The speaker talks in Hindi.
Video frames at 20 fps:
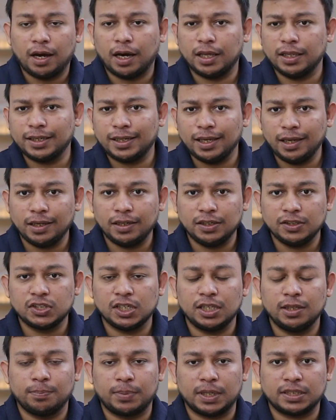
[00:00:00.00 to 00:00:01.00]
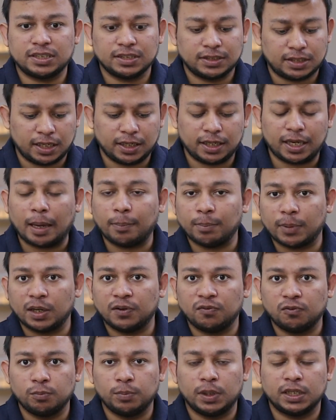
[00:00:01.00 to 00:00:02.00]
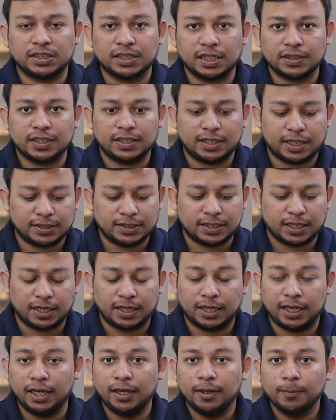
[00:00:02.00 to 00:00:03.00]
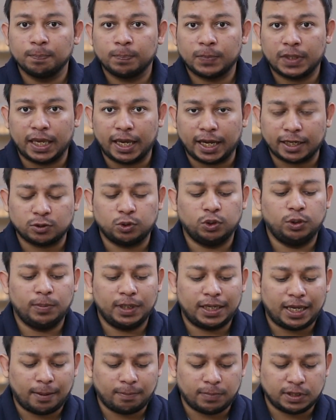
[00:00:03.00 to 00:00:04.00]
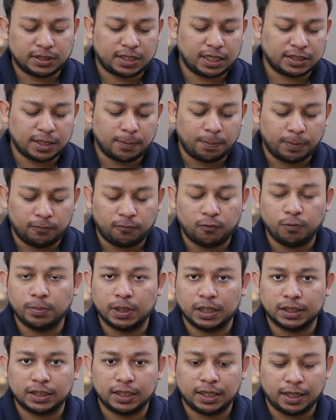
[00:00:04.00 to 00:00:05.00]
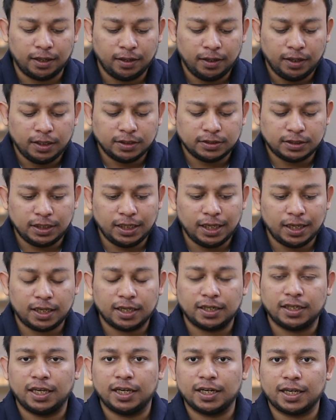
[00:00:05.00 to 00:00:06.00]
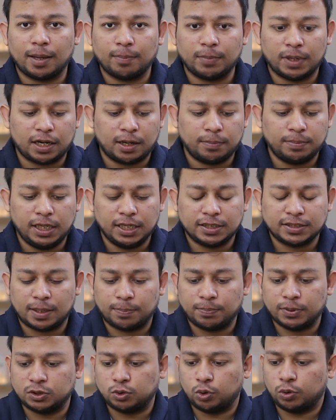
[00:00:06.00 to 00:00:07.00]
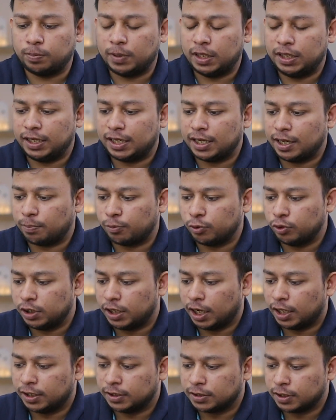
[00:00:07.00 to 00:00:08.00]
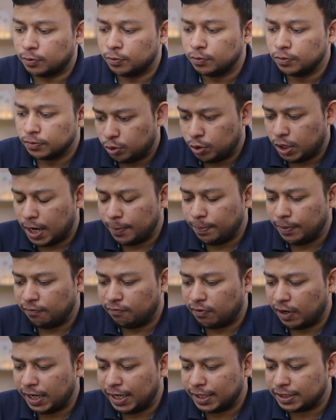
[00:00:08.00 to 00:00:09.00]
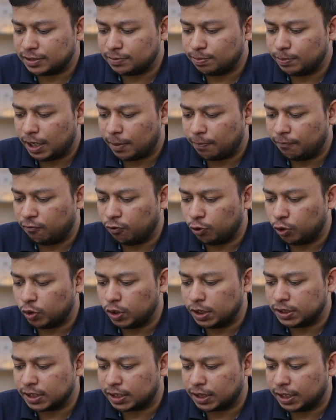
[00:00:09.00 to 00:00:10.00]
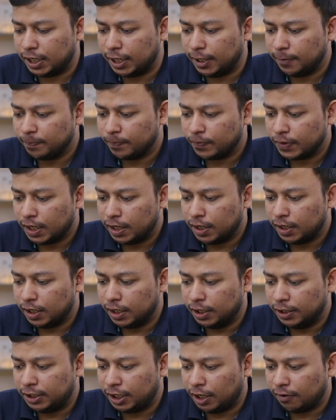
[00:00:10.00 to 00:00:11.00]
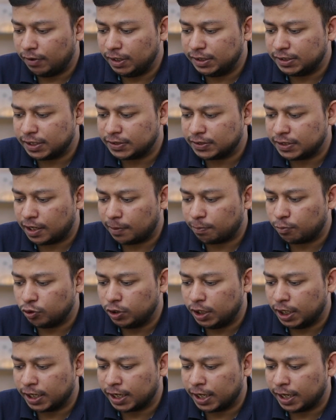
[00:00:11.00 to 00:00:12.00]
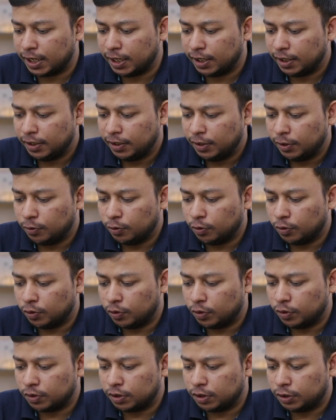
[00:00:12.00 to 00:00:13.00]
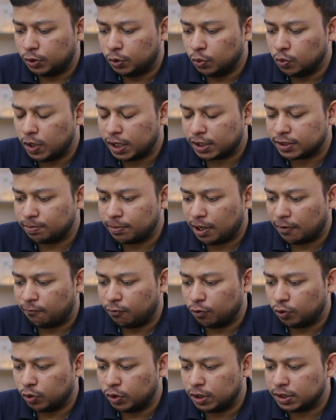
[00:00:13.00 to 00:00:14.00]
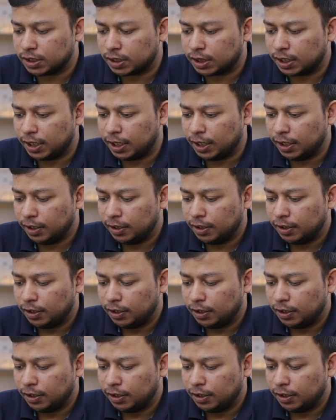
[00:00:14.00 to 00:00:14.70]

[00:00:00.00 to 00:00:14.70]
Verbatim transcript: हालांकि इनिशियल इंप्रेशंस हैं कैमरा रिव्यू में अच्छे से टेस्ट करेंगे कि एक्चुअली में कैमरास कैसा परफॉर्म करते हैं चलिए रियर कैमरा का भी एक सैम्पल शॉट मैं लेके आपको दिखा देता हूँ तो यहाँ पर वन में आप फोटो ले सकते हैं अल्ट्रा वाइड सेंसर आपको दिया गया है और टू में आप फोटो ले सकते हैं